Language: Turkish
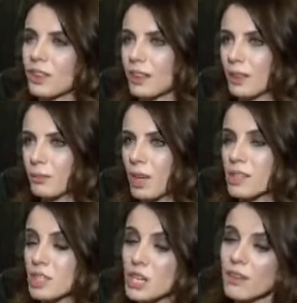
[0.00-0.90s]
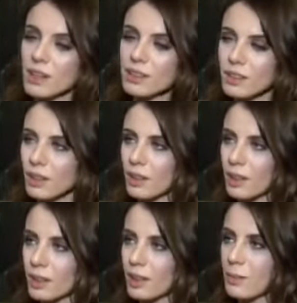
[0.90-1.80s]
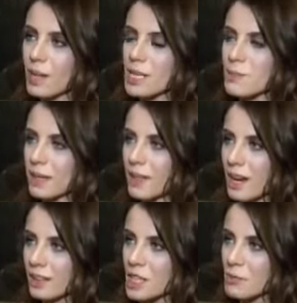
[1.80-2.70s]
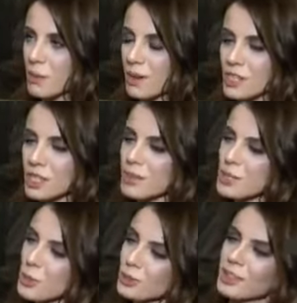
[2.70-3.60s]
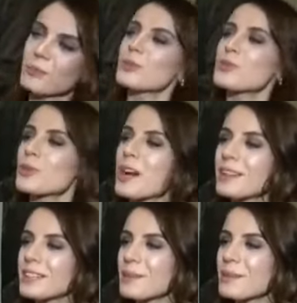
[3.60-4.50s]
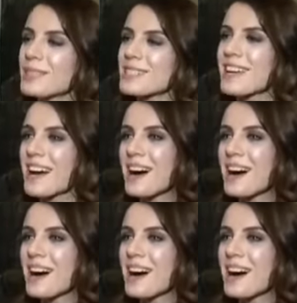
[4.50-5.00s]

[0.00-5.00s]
E, aslında şefkat de e, biraz Pelin'e yaklaşmaya başladı. Biraz ortada buluştular diyebiliriz.